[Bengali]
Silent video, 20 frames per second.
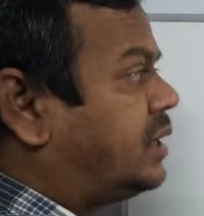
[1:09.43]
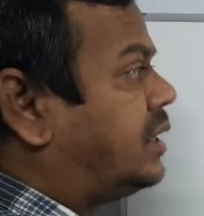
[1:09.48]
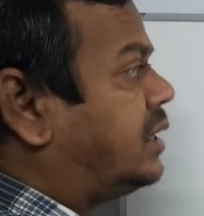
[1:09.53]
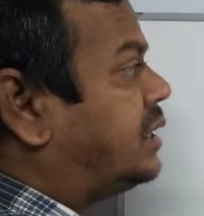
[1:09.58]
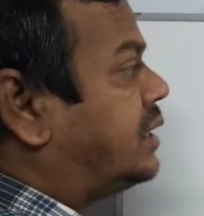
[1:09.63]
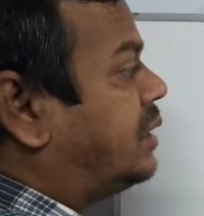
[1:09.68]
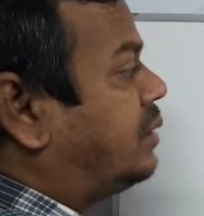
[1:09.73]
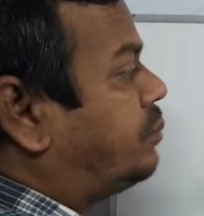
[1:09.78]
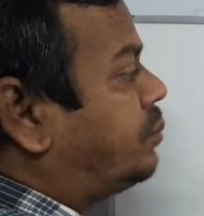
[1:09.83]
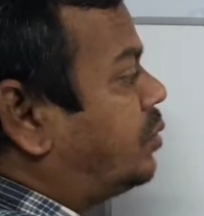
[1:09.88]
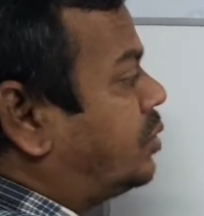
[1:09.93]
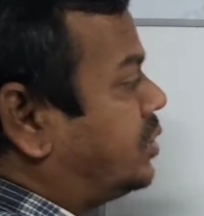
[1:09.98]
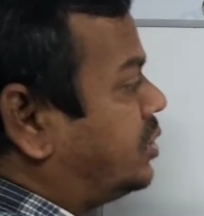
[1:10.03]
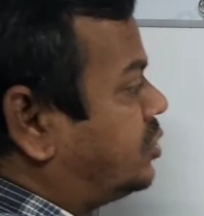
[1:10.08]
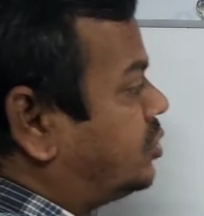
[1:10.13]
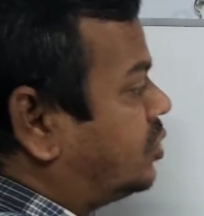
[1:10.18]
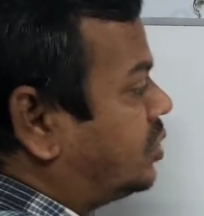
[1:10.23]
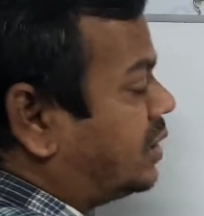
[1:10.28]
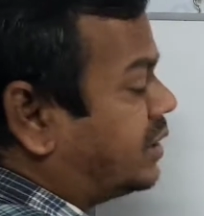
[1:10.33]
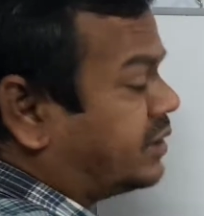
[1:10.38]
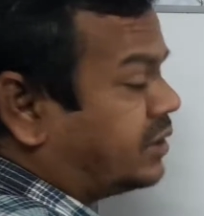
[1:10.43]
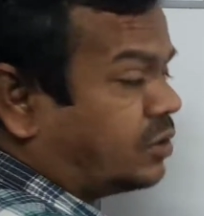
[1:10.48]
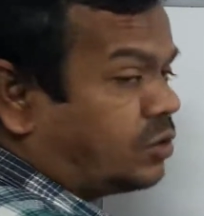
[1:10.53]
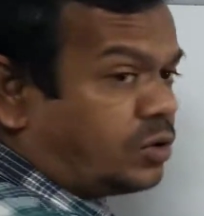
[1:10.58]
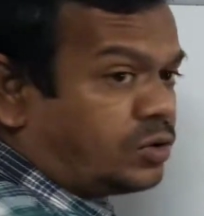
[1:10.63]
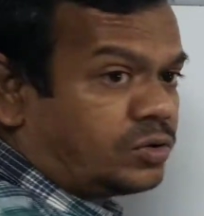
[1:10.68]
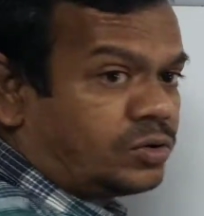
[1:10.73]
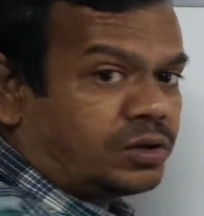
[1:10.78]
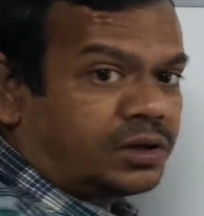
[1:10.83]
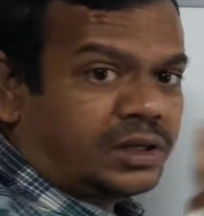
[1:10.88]
তাহলে পদের সংখ্যা আছে
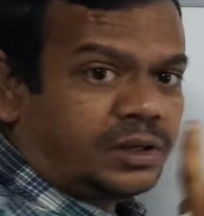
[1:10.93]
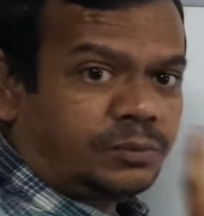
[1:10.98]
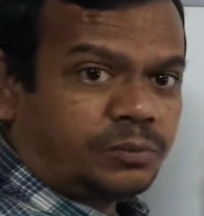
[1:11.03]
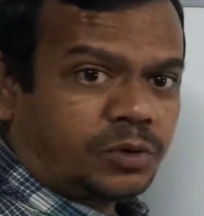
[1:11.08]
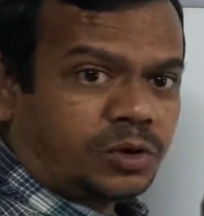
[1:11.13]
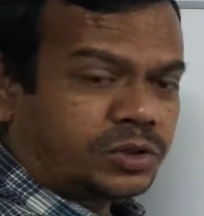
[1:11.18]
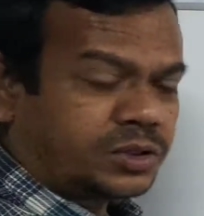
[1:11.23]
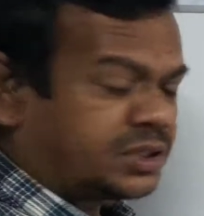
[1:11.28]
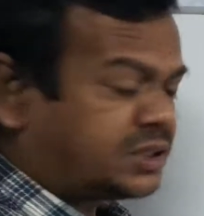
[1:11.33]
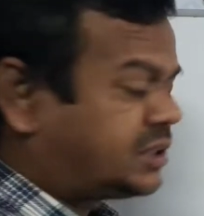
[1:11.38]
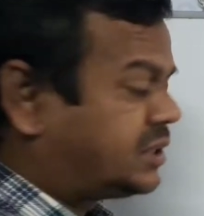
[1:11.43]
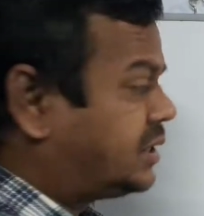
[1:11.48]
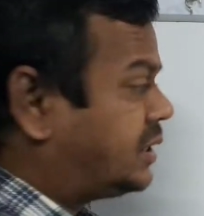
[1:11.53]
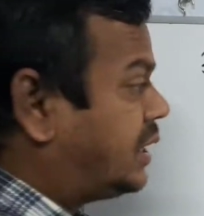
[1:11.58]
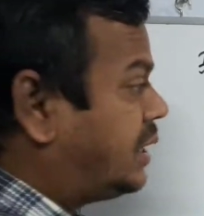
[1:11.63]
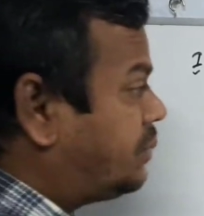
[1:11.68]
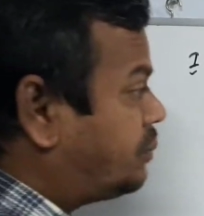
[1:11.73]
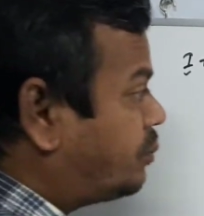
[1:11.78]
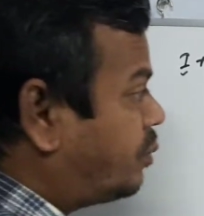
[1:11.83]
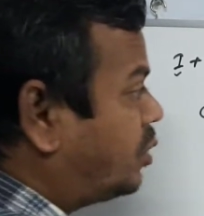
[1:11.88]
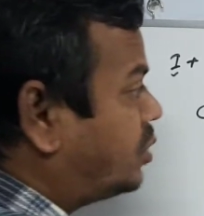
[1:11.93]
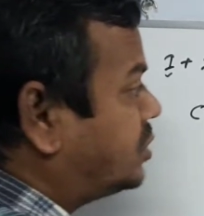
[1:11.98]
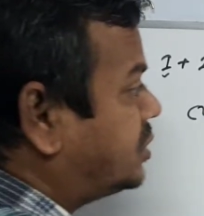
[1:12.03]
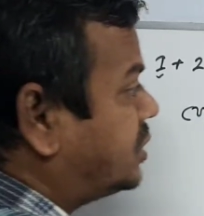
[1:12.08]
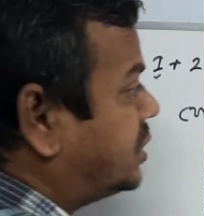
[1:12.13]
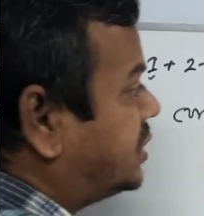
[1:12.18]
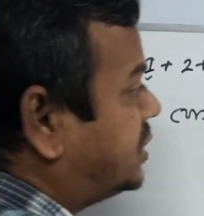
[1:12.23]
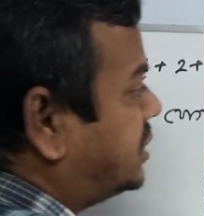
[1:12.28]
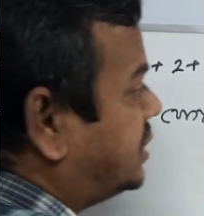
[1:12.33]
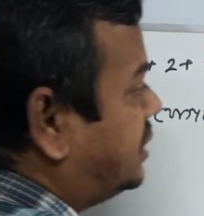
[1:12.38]
কতটি পঞ্চাশটি এই
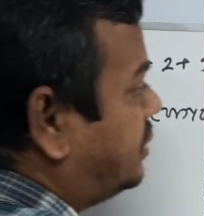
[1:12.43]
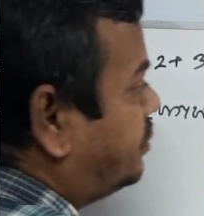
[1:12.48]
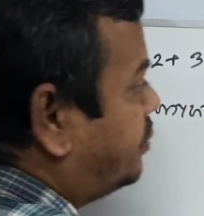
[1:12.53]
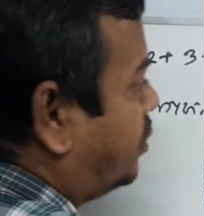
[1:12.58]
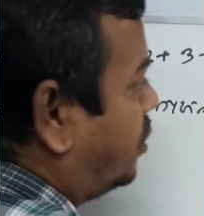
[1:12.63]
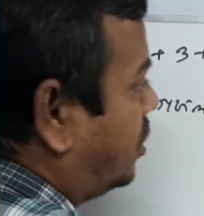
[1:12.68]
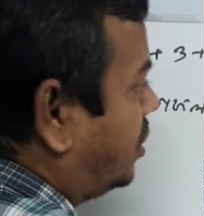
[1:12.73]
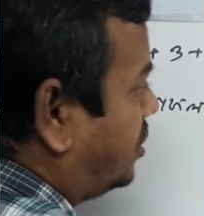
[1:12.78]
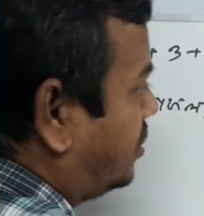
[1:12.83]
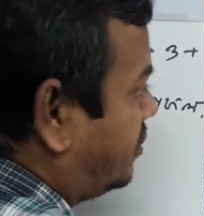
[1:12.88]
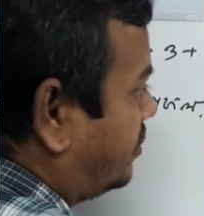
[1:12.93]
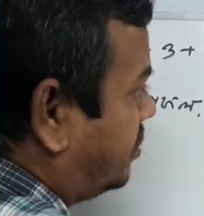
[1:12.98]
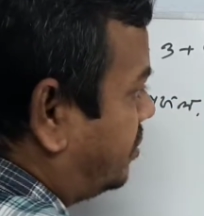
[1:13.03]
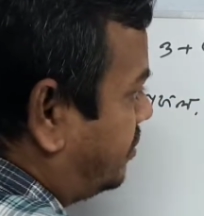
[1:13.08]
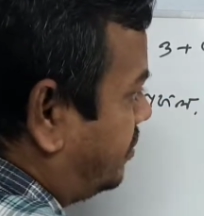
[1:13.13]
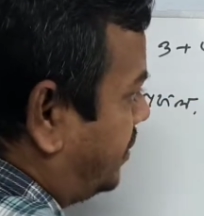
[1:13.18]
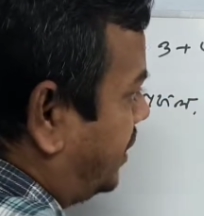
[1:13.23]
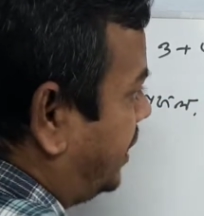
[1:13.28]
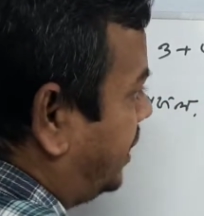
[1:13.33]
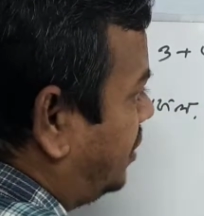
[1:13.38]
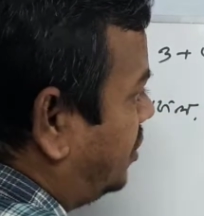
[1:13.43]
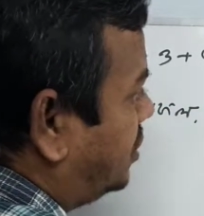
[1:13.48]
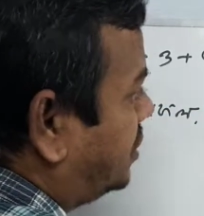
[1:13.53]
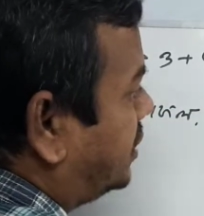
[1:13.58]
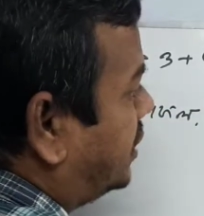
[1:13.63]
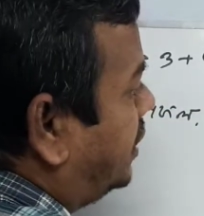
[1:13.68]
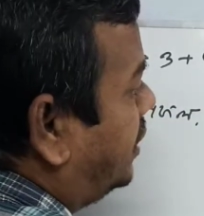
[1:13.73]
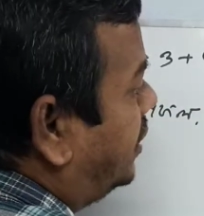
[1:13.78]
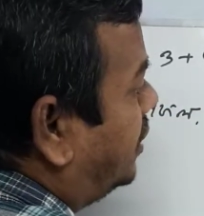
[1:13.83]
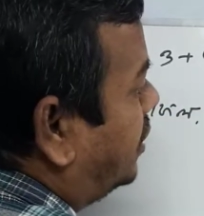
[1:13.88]
পঞ্চাশটি পদ মানে
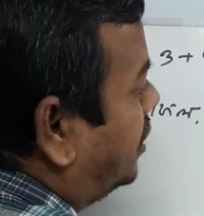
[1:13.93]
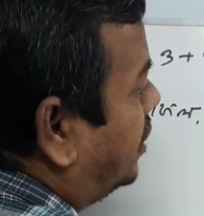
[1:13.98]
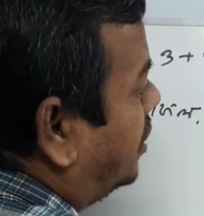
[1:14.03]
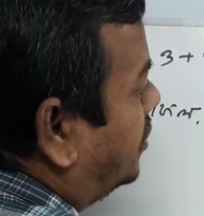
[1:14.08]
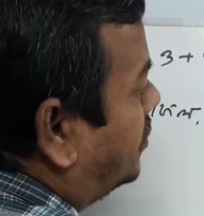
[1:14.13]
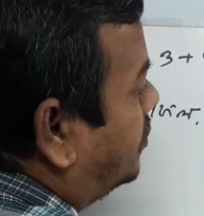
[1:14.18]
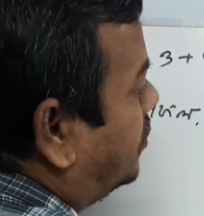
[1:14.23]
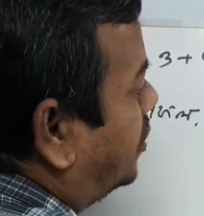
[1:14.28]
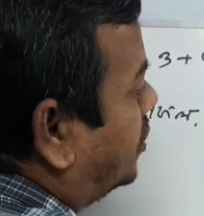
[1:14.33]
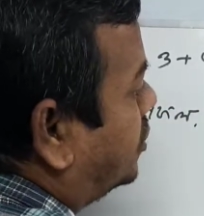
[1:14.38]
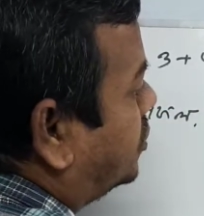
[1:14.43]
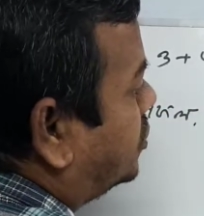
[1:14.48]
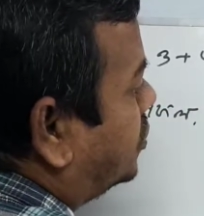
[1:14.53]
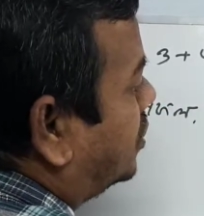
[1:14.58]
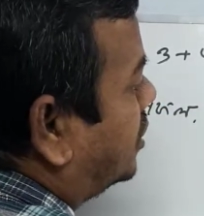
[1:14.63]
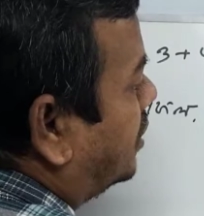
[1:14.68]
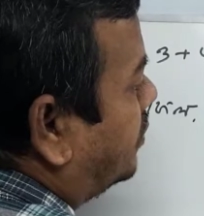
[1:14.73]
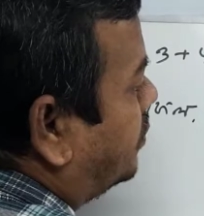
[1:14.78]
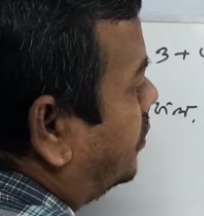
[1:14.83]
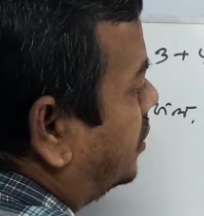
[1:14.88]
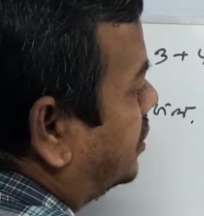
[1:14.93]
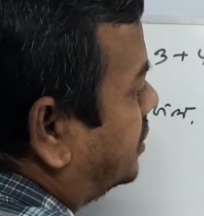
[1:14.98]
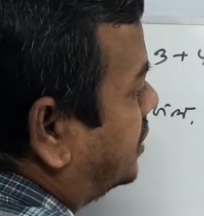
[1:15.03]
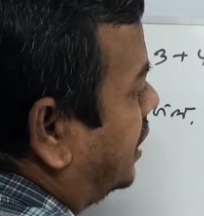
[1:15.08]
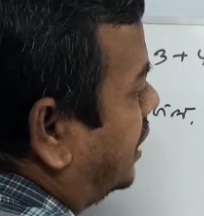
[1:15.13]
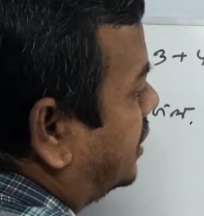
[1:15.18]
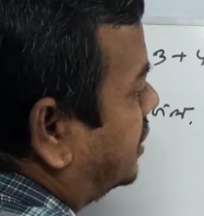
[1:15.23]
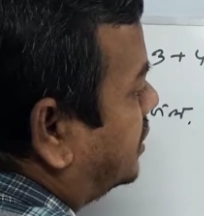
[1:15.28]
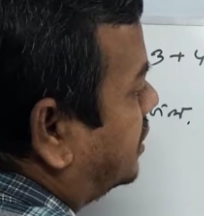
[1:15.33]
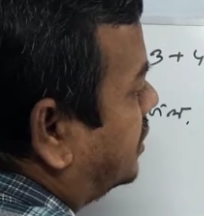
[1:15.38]
হচ্ছে পদের সংখ্যা পঞ্চাশ